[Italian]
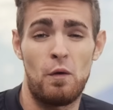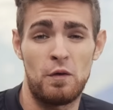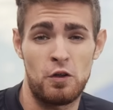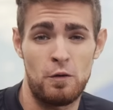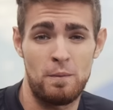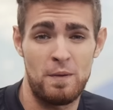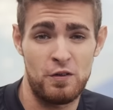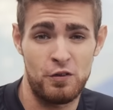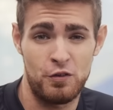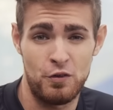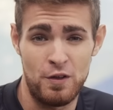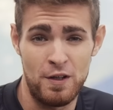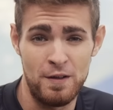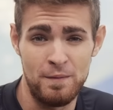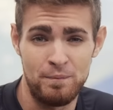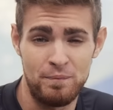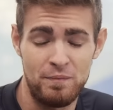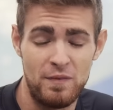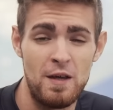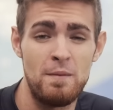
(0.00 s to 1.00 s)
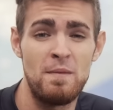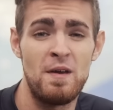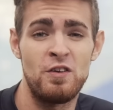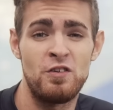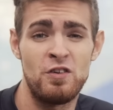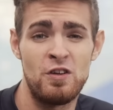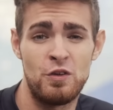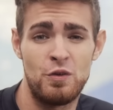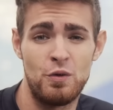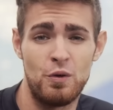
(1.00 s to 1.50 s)
quattro persone, i miei
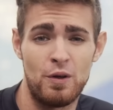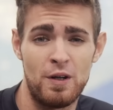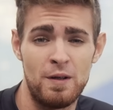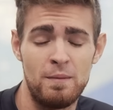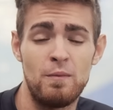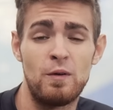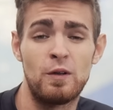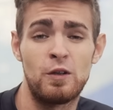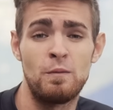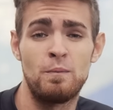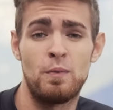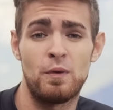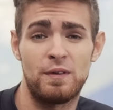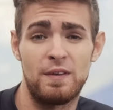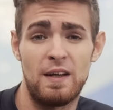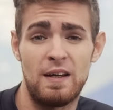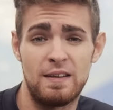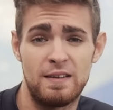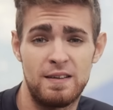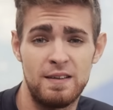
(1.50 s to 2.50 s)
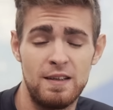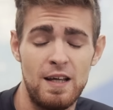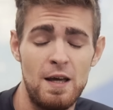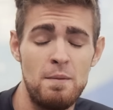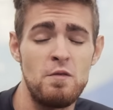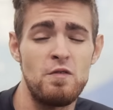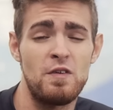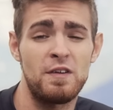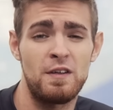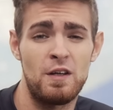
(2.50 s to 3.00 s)
genitori, molto importanti, e
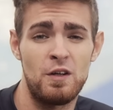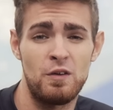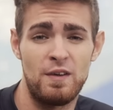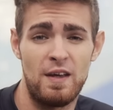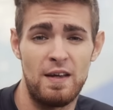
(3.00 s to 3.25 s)
mio fratello